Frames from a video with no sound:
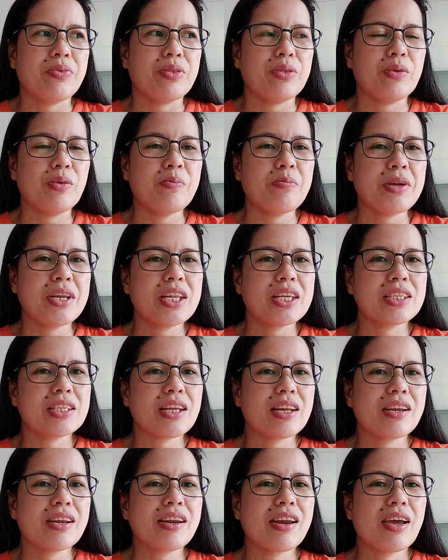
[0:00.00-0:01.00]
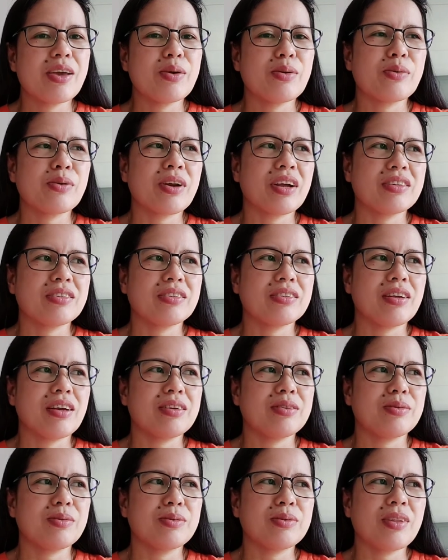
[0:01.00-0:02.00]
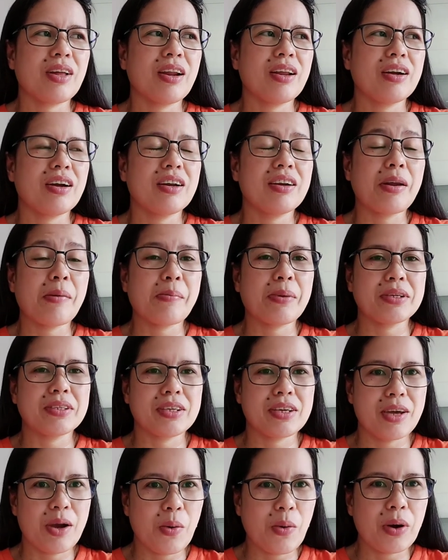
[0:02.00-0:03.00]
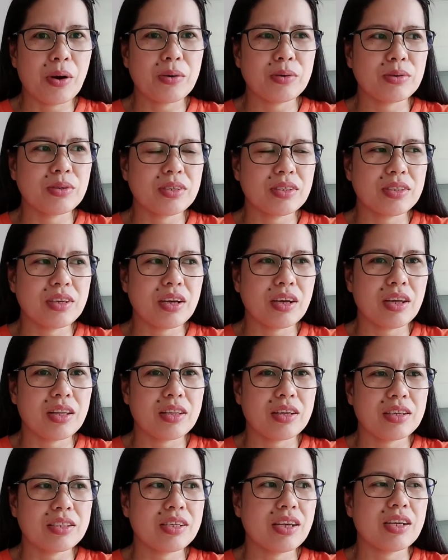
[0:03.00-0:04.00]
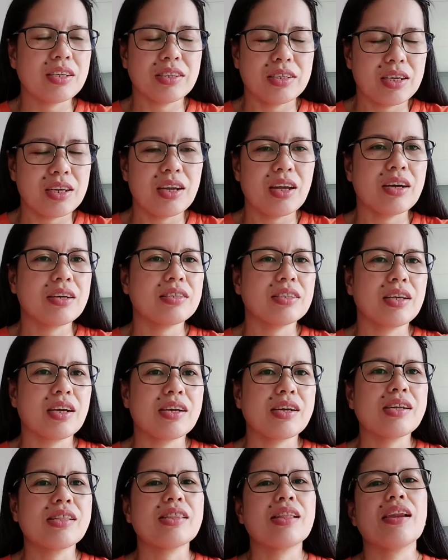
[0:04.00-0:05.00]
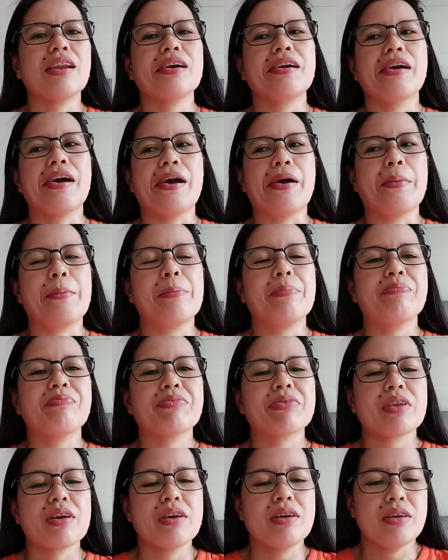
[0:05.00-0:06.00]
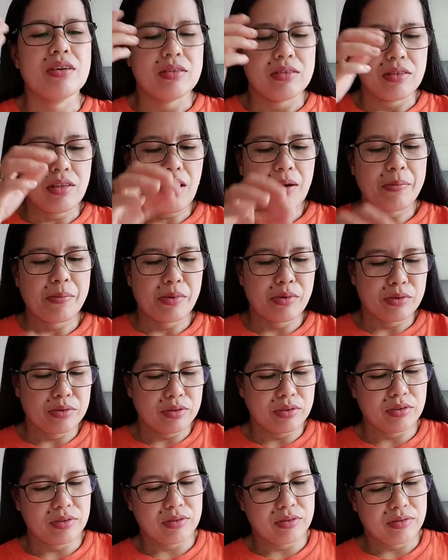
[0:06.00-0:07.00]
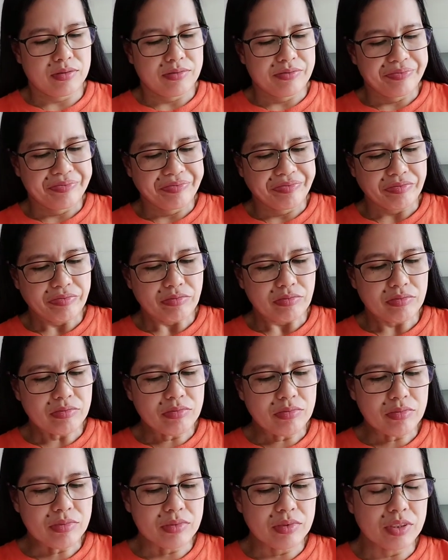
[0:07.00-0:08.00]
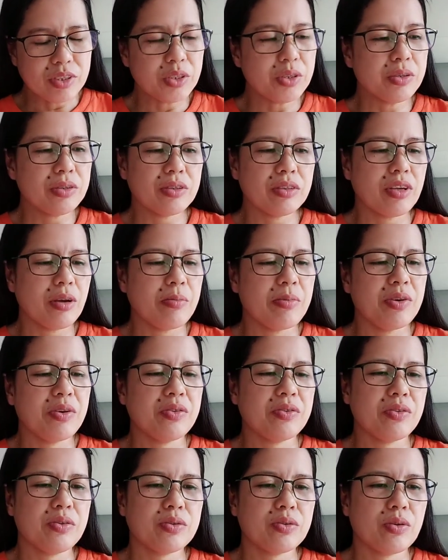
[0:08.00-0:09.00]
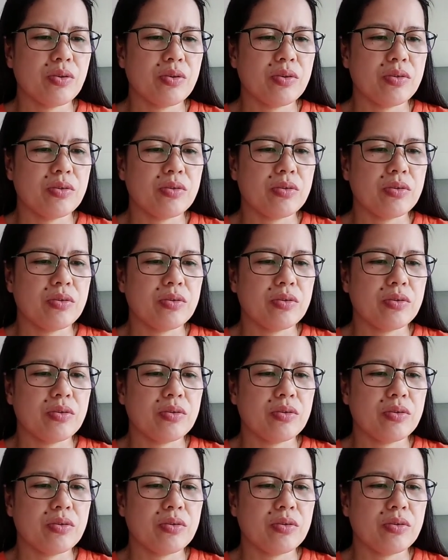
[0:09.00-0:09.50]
nung pinisil nila yung right side ko, talagang napasigaw ako sa sakit kasi as in ang sakit talaga. Tapos yun, sabi ng doktor,